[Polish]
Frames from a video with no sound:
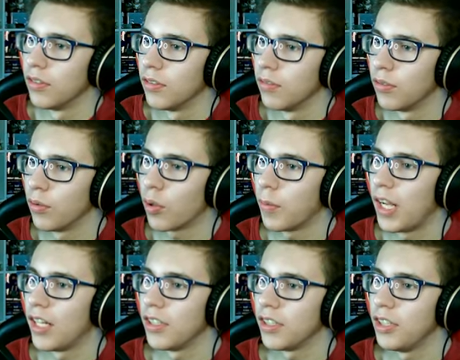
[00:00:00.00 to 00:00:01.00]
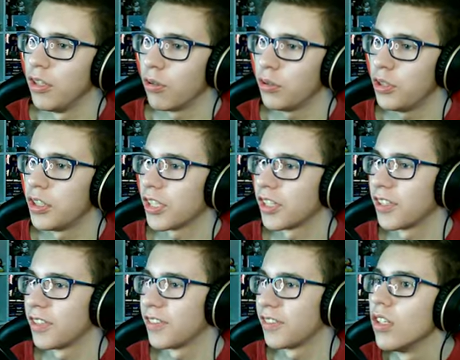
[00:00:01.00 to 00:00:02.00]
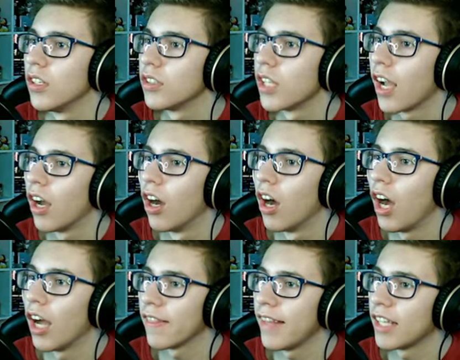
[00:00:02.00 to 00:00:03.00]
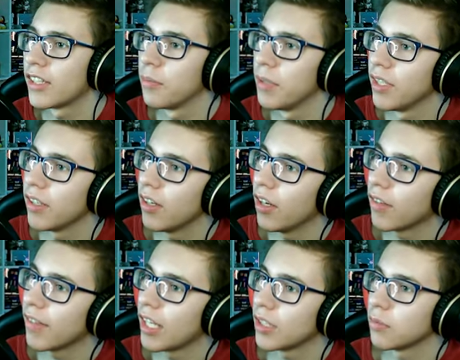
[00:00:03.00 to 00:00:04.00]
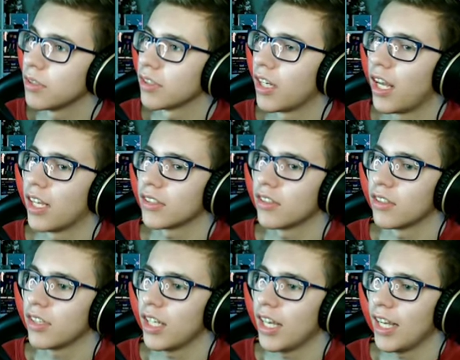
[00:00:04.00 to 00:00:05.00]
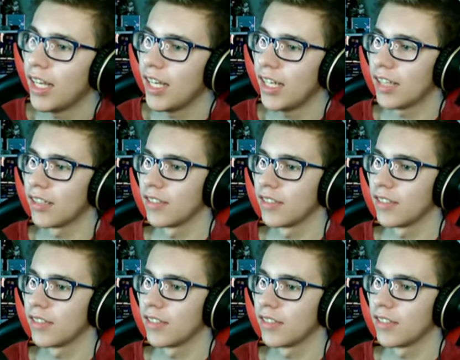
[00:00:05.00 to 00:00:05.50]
w normalnych ilościach. Oddać mi, oddać mi żelazo. A,